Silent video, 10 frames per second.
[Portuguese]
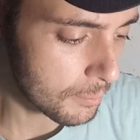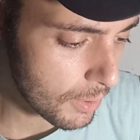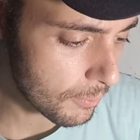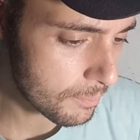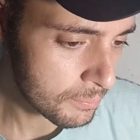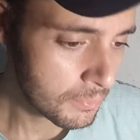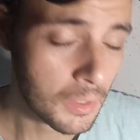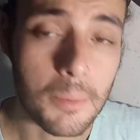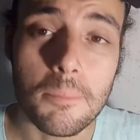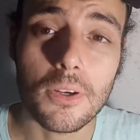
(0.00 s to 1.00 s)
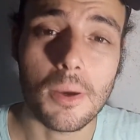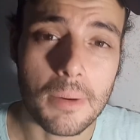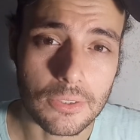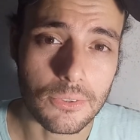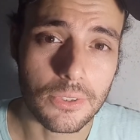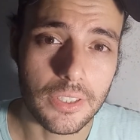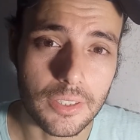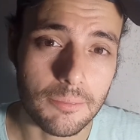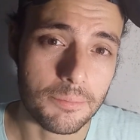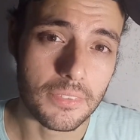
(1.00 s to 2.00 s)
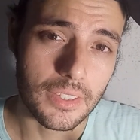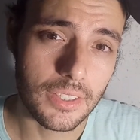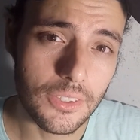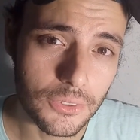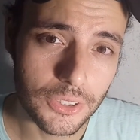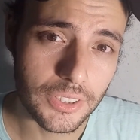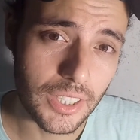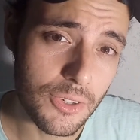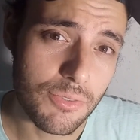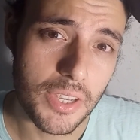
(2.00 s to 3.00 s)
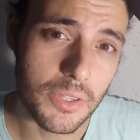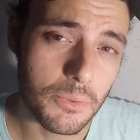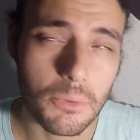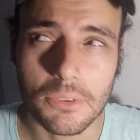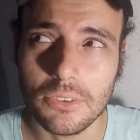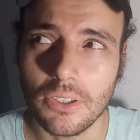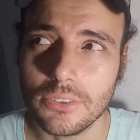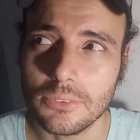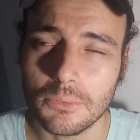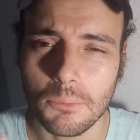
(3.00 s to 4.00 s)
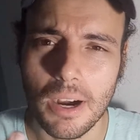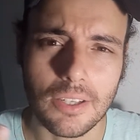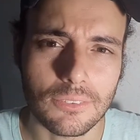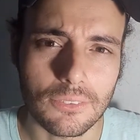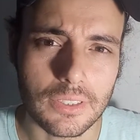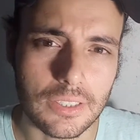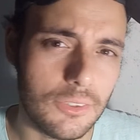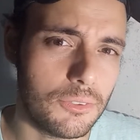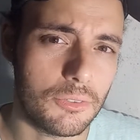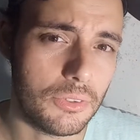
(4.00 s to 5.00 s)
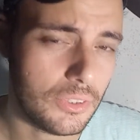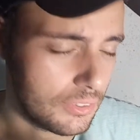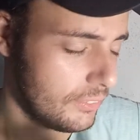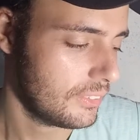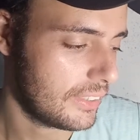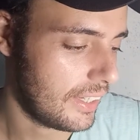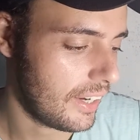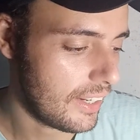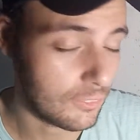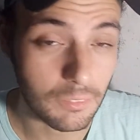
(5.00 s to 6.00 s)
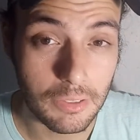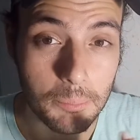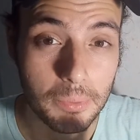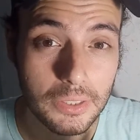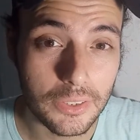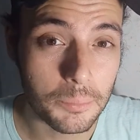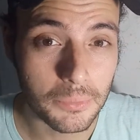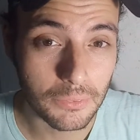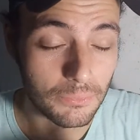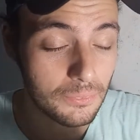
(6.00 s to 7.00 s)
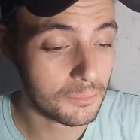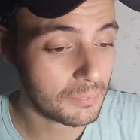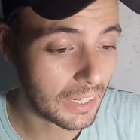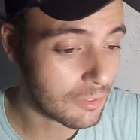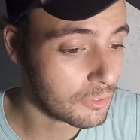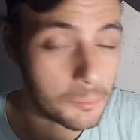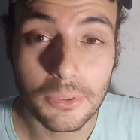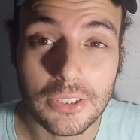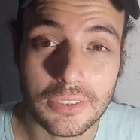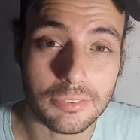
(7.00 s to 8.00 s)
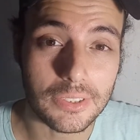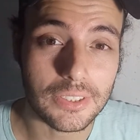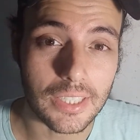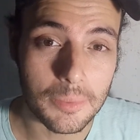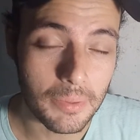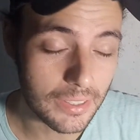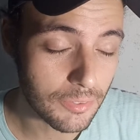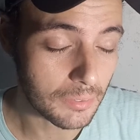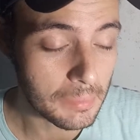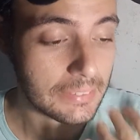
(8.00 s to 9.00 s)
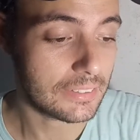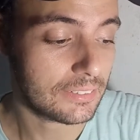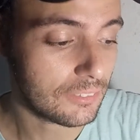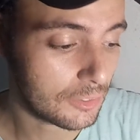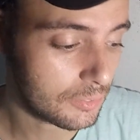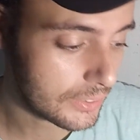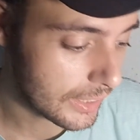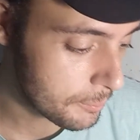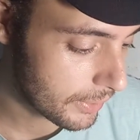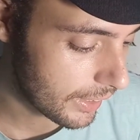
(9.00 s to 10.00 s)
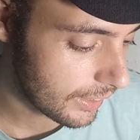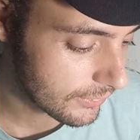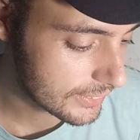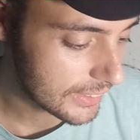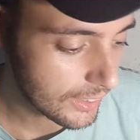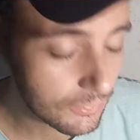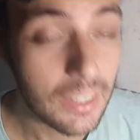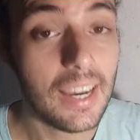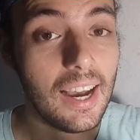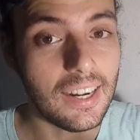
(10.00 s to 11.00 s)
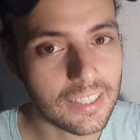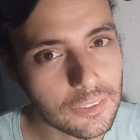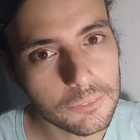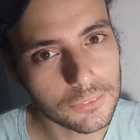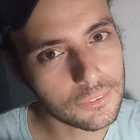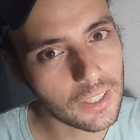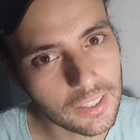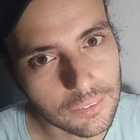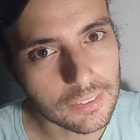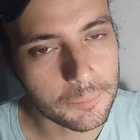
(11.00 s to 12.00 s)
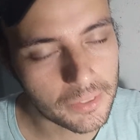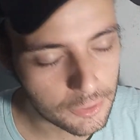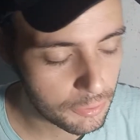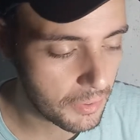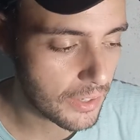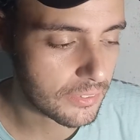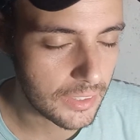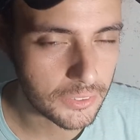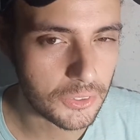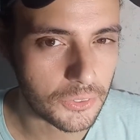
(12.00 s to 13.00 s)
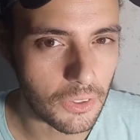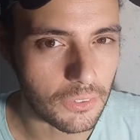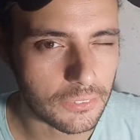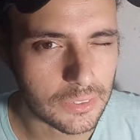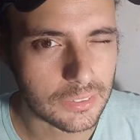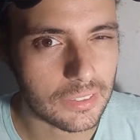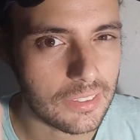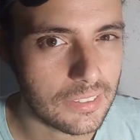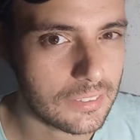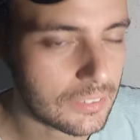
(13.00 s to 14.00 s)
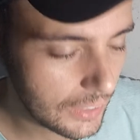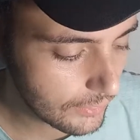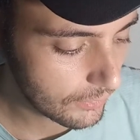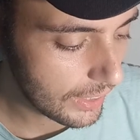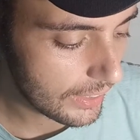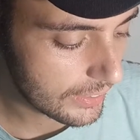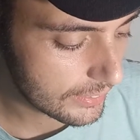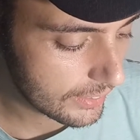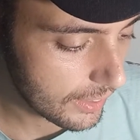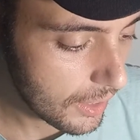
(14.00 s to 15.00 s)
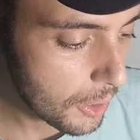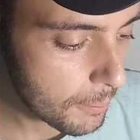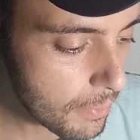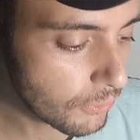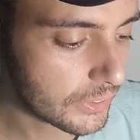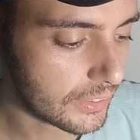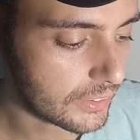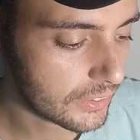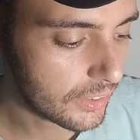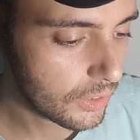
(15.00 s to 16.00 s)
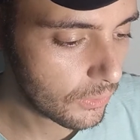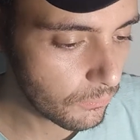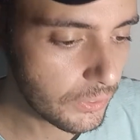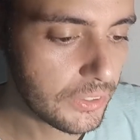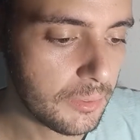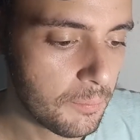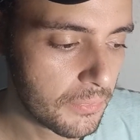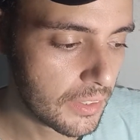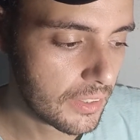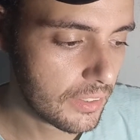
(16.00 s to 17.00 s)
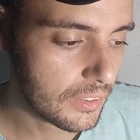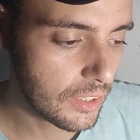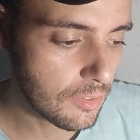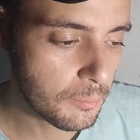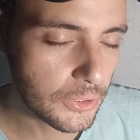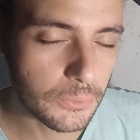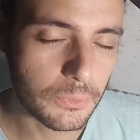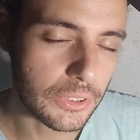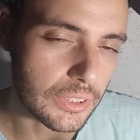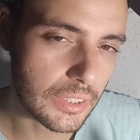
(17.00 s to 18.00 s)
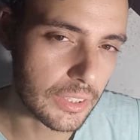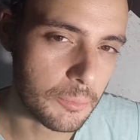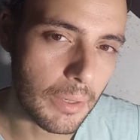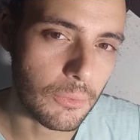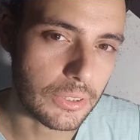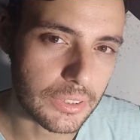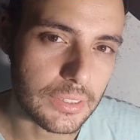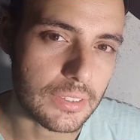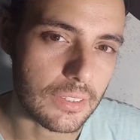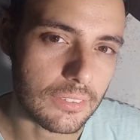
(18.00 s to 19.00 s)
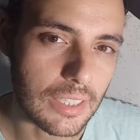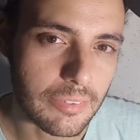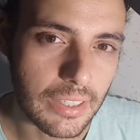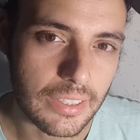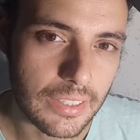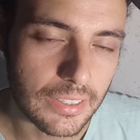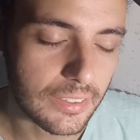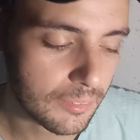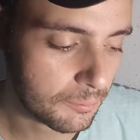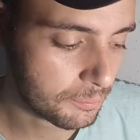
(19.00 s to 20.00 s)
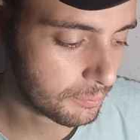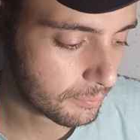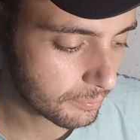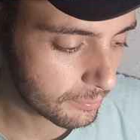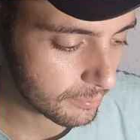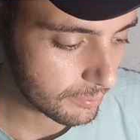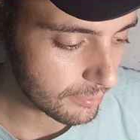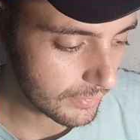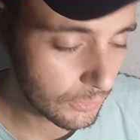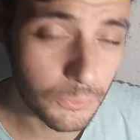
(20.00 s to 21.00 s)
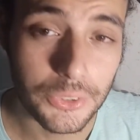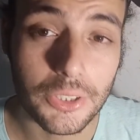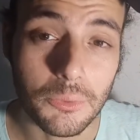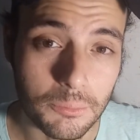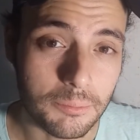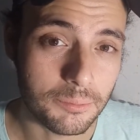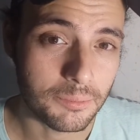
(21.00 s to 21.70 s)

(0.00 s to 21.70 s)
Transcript: Bom, meu nome é Matheus Soriano e hoje eu venho com o nosso quarto ou quinto vídeo, não sei, galera. Tô meio perdido porque eu tô gravando um monte de vídeo aí, beleza? Uma sessão de vídeo aí pro canal, certo? Além do outro canal também que eu faço, né, de jogos. Certo, galerita? Bom, gente, hoje uh, nós vamos discutir aqui uma notícia que eu tava lendo aqui no G1.